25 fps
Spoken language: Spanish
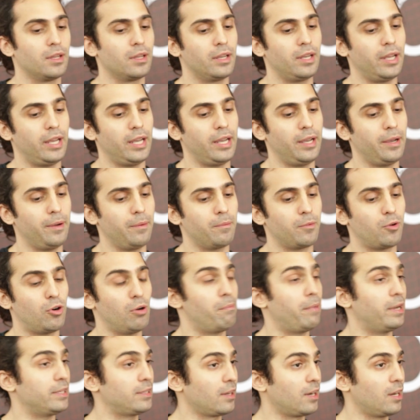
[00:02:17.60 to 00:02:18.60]
eh,
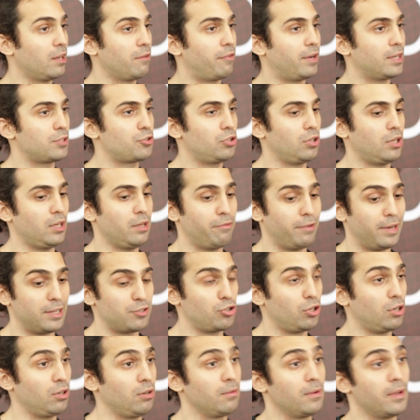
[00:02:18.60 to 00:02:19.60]
combatir la
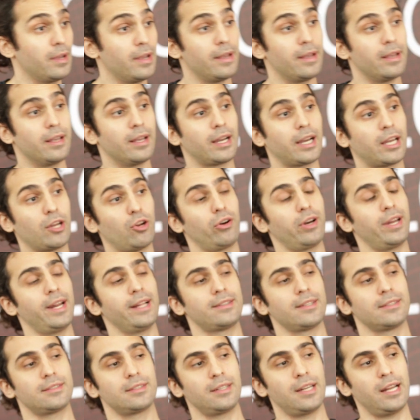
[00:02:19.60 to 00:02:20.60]
inflación. Creo que en
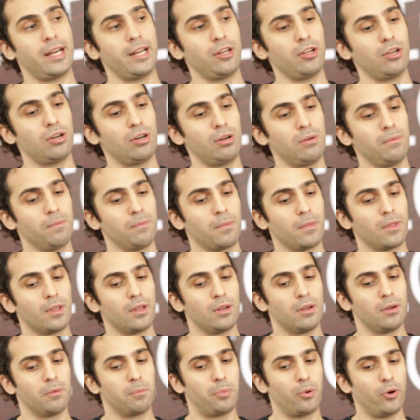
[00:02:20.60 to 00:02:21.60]
este escenario
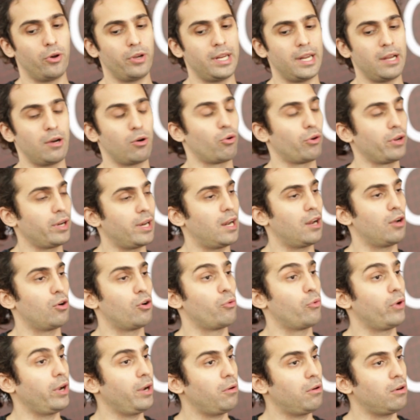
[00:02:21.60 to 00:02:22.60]
podría ocurrir algo
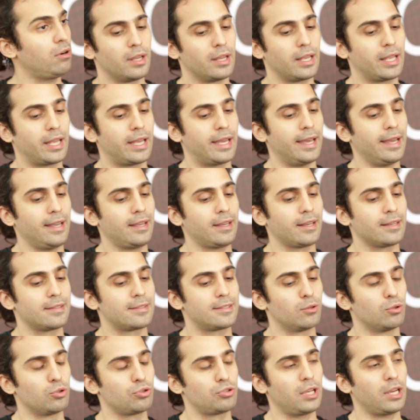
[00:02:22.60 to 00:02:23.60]
nuevo, que es que
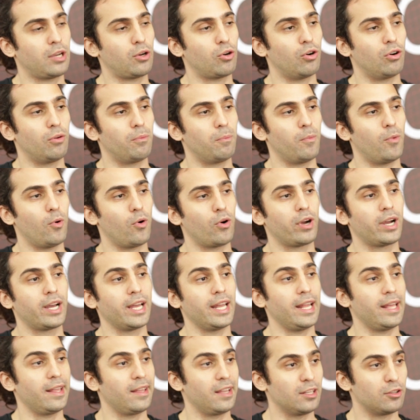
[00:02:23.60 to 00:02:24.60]
se use como
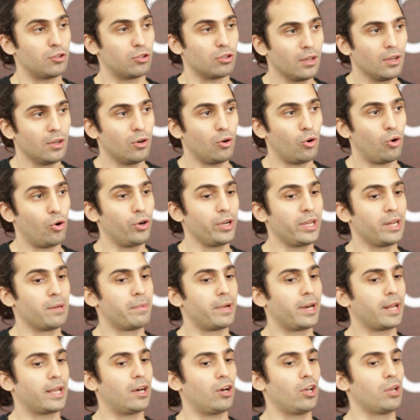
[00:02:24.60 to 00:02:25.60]
crédito. Hoy el
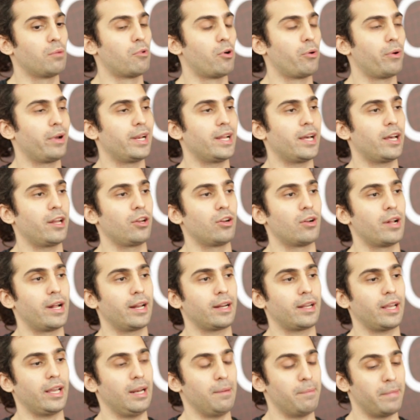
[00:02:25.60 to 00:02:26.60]
mercado inmobiliario,
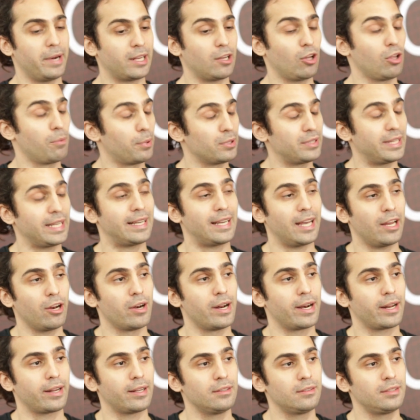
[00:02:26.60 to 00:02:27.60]
el mercado hipotecario
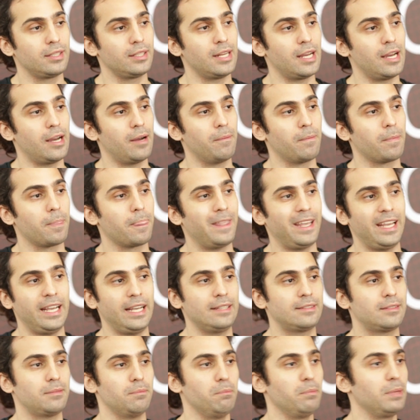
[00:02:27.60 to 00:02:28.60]
en Argentina
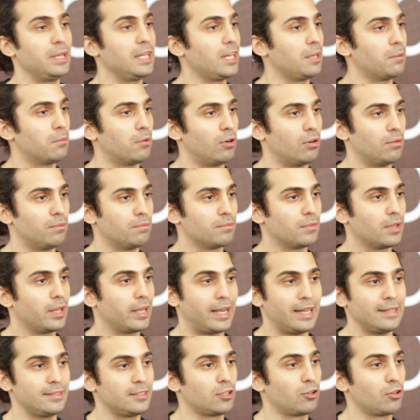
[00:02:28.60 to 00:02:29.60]
es mínimo, casi que no